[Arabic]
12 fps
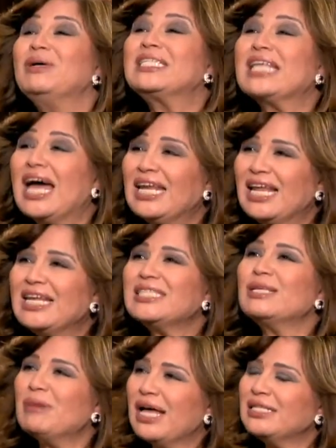بس انا
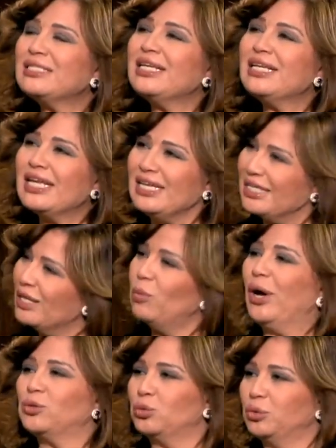لازم انزل لان ده
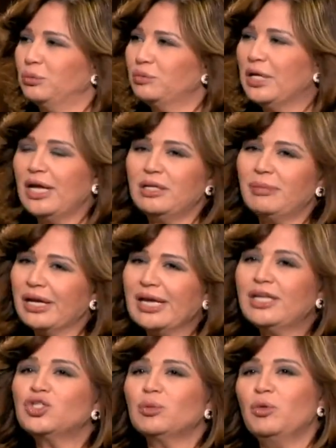وقته إيه يعني ما
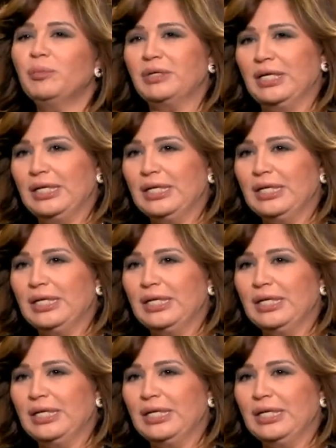كانش إيه ممكن